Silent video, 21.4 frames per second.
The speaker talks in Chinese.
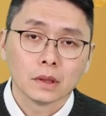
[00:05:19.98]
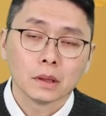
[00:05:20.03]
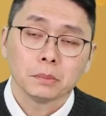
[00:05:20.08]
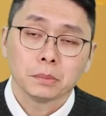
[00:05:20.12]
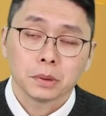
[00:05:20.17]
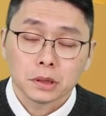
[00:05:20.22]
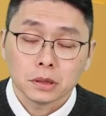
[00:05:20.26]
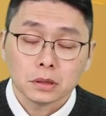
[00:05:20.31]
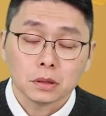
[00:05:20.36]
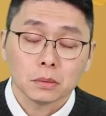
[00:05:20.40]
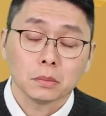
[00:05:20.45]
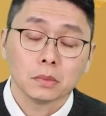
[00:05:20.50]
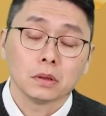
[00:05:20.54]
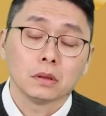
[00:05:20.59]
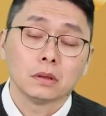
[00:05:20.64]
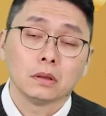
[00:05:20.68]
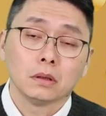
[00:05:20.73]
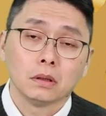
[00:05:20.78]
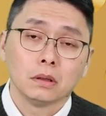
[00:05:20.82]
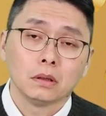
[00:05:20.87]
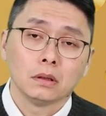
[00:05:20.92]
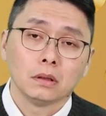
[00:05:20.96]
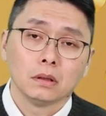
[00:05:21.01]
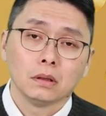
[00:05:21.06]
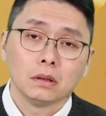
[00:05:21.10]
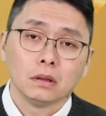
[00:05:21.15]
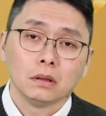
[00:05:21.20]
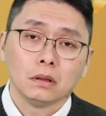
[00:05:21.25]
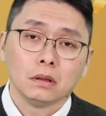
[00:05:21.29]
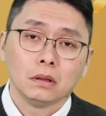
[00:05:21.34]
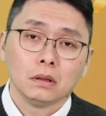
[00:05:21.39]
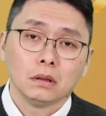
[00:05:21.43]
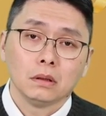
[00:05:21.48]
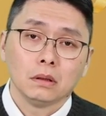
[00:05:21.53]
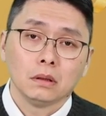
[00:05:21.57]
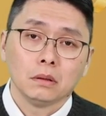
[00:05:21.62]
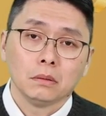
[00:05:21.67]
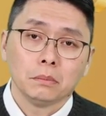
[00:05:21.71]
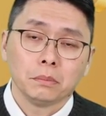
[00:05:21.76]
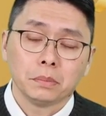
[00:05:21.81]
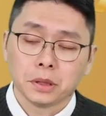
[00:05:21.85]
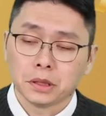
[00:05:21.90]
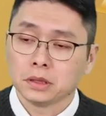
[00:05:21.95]
凭什么？
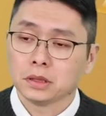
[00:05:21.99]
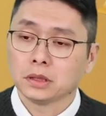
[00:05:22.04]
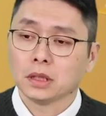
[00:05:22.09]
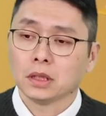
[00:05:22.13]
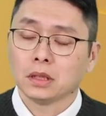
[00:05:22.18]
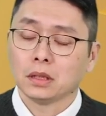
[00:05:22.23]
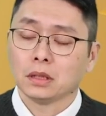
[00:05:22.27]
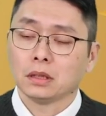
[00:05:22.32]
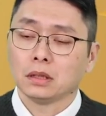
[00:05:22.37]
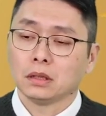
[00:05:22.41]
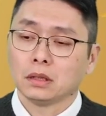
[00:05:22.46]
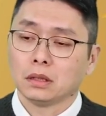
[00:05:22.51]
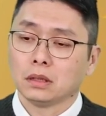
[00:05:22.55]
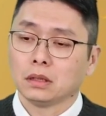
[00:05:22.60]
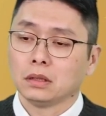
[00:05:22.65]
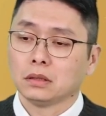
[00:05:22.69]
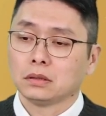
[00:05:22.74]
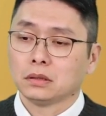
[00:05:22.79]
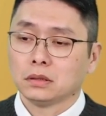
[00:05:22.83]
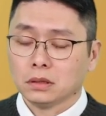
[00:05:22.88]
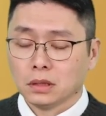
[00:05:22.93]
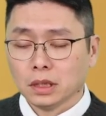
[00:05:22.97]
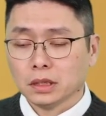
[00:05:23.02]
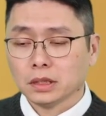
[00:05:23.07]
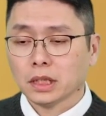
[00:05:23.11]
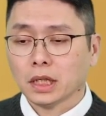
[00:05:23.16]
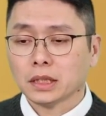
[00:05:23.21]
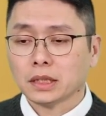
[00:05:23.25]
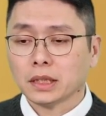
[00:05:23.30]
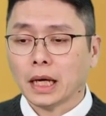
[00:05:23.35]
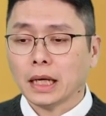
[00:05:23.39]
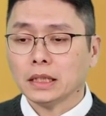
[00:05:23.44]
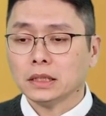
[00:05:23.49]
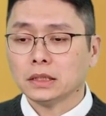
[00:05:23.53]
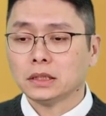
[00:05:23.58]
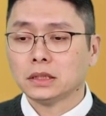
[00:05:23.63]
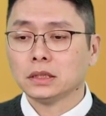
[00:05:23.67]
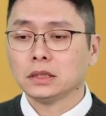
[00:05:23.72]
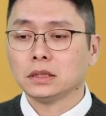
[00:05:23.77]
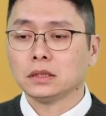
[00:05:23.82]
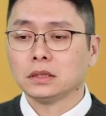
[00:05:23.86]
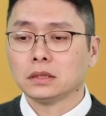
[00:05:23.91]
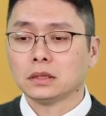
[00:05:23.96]
凭着是人家单
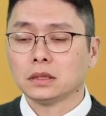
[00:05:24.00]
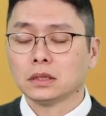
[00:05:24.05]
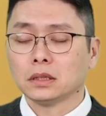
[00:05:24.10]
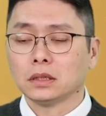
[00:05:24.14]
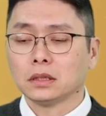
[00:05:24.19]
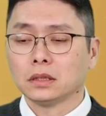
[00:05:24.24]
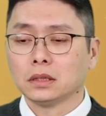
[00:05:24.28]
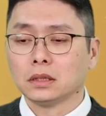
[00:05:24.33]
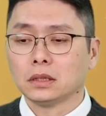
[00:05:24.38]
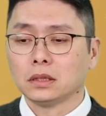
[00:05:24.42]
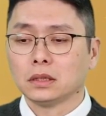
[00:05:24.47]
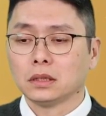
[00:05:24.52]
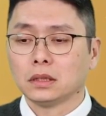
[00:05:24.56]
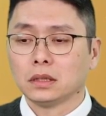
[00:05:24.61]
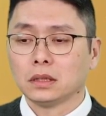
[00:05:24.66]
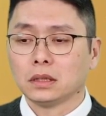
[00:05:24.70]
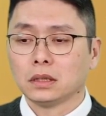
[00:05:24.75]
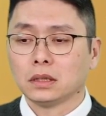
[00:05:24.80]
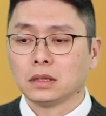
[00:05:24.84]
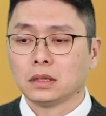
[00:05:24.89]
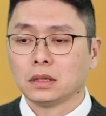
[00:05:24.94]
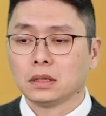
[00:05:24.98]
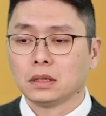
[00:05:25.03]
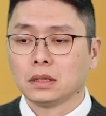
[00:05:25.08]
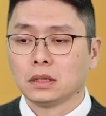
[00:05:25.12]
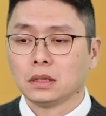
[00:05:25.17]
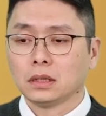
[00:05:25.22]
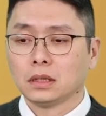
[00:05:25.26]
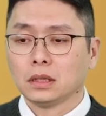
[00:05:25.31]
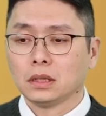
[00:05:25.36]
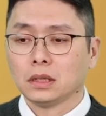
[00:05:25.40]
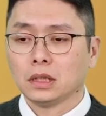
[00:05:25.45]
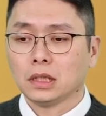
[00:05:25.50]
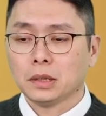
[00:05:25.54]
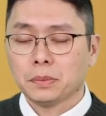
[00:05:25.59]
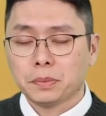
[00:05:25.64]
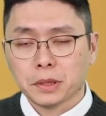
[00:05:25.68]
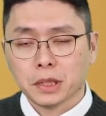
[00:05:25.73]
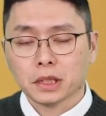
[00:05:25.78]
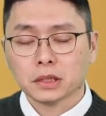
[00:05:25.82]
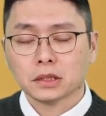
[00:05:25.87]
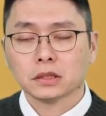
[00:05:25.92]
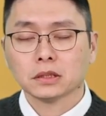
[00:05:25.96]
季的 E
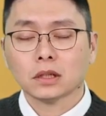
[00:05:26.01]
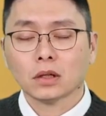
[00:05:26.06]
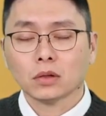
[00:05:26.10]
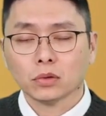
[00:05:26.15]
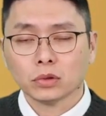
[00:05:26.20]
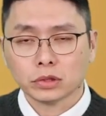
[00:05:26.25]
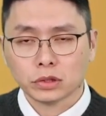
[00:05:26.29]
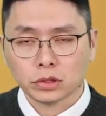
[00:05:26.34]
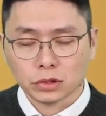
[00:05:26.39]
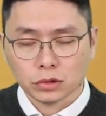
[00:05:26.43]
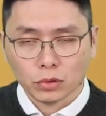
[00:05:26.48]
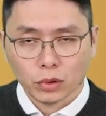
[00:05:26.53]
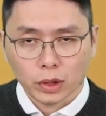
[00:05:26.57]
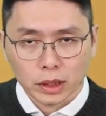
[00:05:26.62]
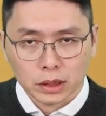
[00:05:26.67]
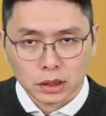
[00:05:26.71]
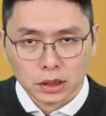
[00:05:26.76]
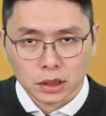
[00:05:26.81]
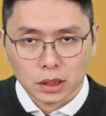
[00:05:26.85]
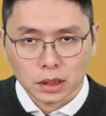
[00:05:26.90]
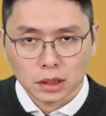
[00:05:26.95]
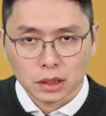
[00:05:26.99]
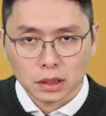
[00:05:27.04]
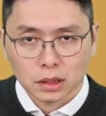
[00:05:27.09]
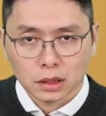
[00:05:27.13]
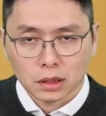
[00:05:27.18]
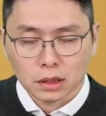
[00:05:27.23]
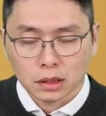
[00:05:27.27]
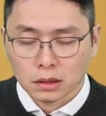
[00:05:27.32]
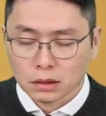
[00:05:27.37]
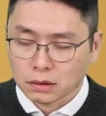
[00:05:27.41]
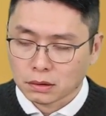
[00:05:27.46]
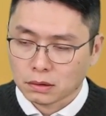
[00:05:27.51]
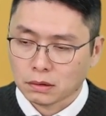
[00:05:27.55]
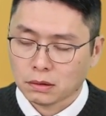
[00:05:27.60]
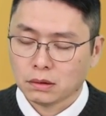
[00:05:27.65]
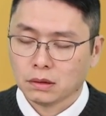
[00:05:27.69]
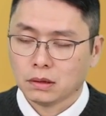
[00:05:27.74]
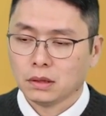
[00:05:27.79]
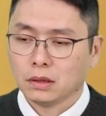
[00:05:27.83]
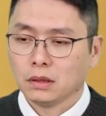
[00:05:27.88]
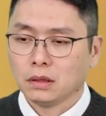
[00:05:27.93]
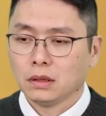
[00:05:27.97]
P S 超过十块钱。好，
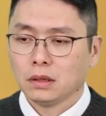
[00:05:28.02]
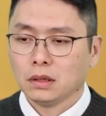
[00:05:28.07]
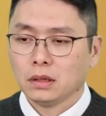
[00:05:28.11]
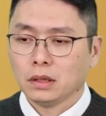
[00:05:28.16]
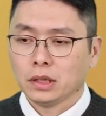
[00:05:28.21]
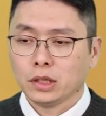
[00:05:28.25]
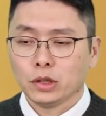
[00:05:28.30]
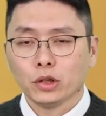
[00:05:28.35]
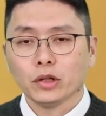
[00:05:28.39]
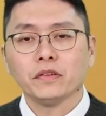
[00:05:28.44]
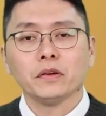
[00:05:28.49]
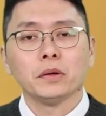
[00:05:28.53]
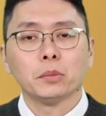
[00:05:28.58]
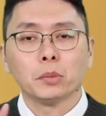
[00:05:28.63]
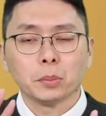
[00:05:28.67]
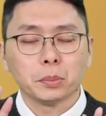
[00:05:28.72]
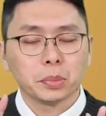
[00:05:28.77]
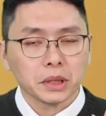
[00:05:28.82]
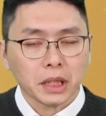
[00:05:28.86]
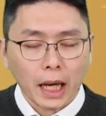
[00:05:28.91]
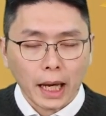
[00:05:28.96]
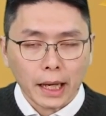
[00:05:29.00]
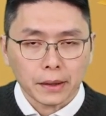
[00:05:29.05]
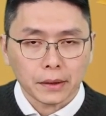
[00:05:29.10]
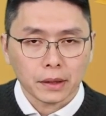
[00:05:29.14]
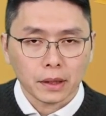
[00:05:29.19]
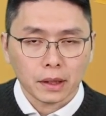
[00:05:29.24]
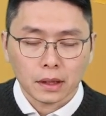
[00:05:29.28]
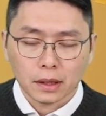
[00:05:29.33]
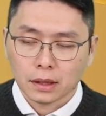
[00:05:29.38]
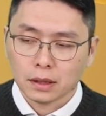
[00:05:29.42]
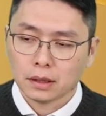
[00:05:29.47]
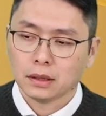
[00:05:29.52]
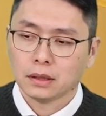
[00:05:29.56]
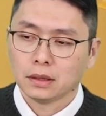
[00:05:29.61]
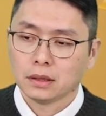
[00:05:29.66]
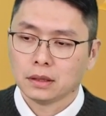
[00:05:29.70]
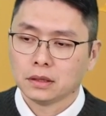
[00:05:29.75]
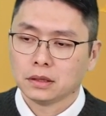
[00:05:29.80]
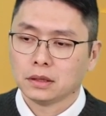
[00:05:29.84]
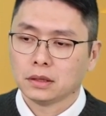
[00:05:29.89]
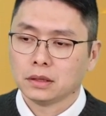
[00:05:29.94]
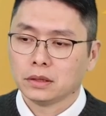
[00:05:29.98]
一月份我们不谈了，
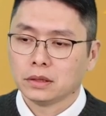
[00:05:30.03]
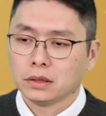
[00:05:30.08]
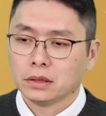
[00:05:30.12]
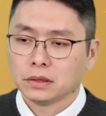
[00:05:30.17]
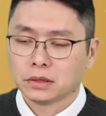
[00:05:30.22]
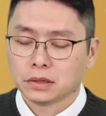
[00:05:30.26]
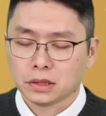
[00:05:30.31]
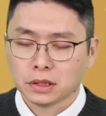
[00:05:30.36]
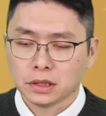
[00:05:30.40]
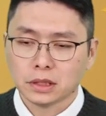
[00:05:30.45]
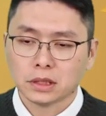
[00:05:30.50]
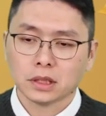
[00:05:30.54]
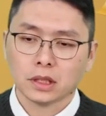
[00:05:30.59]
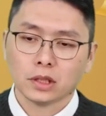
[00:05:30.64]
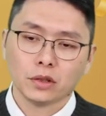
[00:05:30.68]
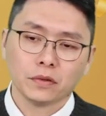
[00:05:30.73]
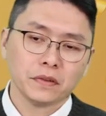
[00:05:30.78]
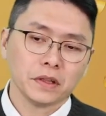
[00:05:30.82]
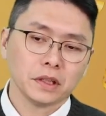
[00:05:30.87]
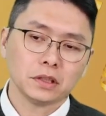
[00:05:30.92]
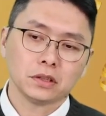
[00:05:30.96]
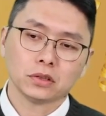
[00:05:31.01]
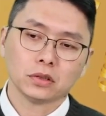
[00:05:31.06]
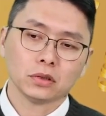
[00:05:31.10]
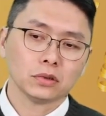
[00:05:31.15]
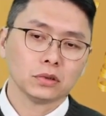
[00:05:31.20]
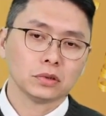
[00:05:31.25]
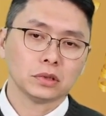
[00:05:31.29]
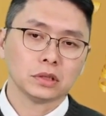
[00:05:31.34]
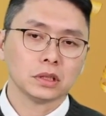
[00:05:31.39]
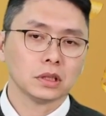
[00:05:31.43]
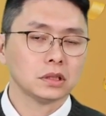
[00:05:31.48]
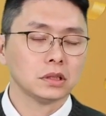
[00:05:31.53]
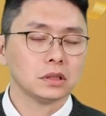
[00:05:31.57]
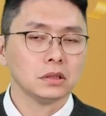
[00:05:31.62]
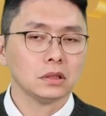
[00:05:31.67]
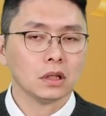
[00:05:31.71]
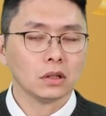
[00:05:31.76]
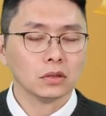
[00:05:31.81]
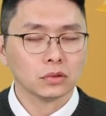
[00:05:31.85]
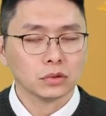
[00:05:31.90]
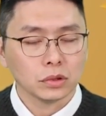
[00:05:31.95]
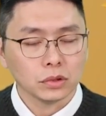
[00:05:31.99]
十一、十二月份零售都是一个新
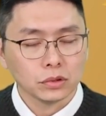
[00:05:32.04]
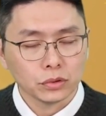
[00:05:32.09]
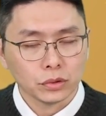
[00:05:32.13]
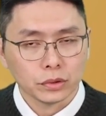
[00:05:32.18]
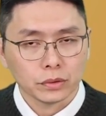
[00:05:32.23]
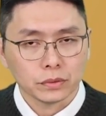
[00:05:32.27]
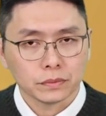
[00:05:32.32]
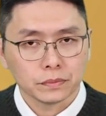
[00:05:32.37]
高水准。